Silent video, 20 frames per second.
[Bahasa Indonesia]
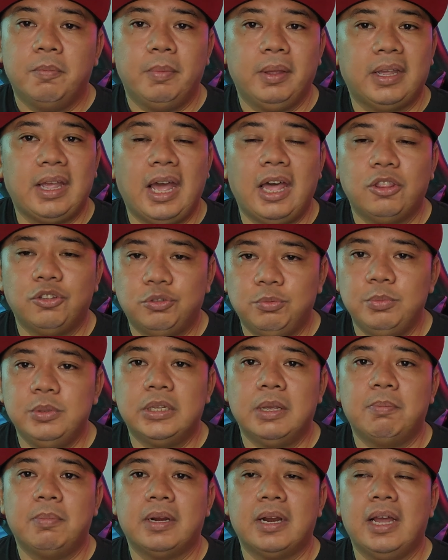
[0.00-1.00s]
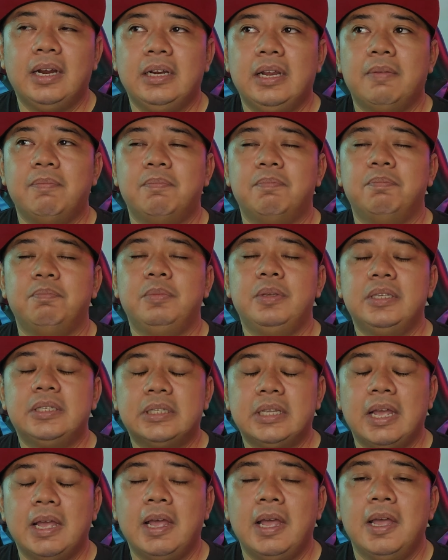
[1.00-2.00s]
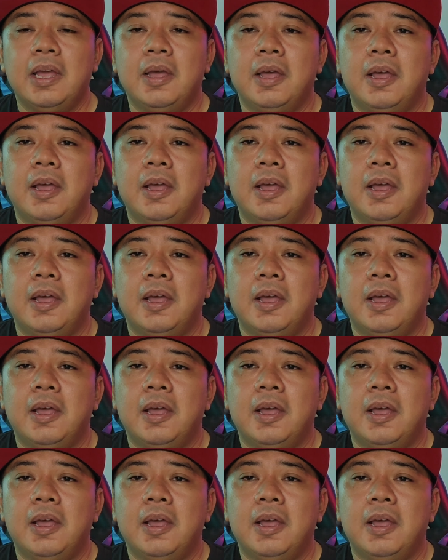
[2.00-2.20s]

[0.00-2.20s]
mereka harus bisa menang dan bisa